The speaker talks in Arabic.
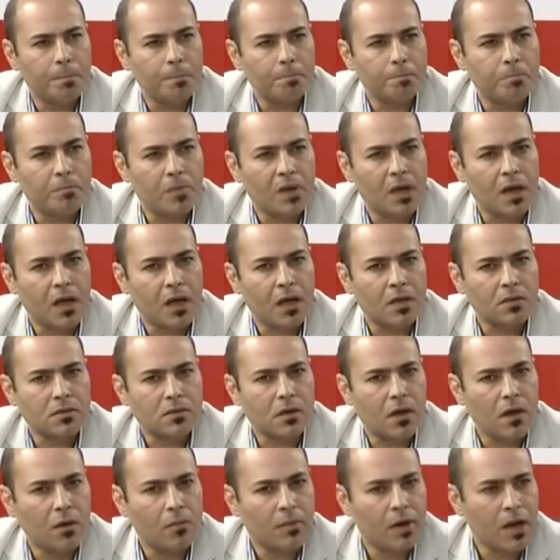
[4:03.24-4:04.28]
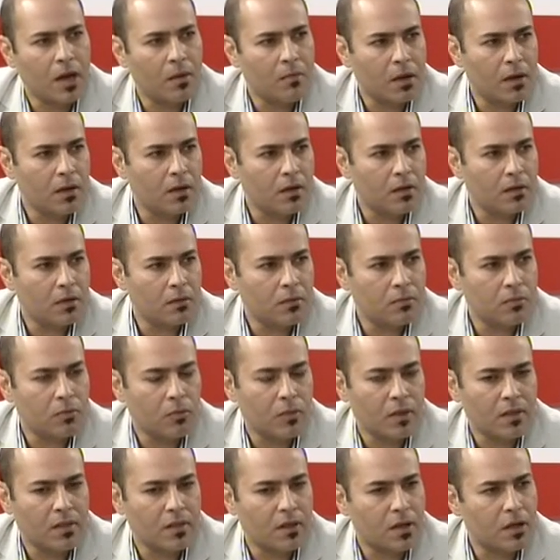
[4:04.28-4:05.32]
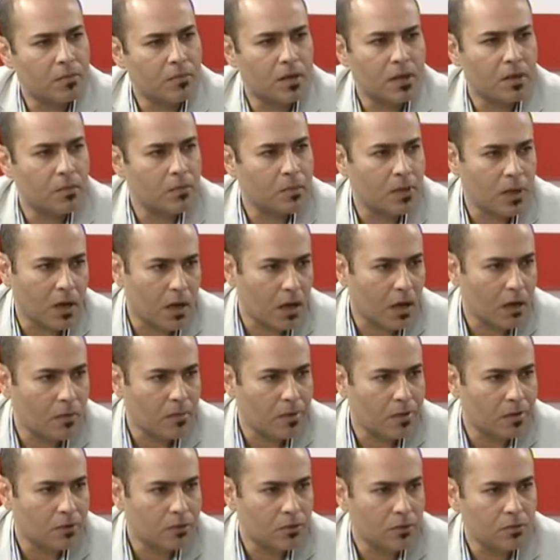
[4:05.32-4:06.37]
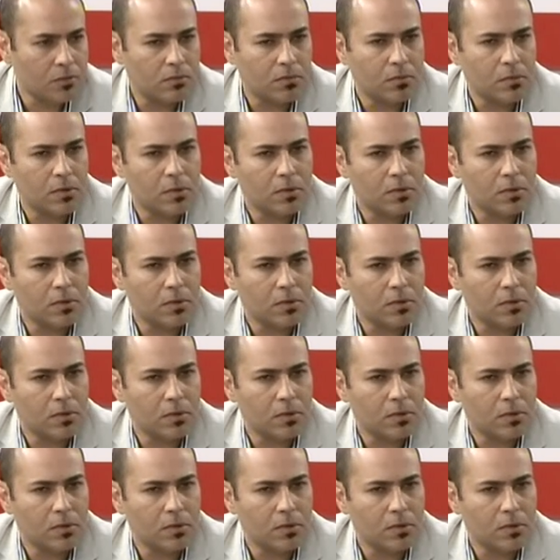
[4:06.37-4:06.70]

منها اصحاب العمل ممثله بنقاباتهم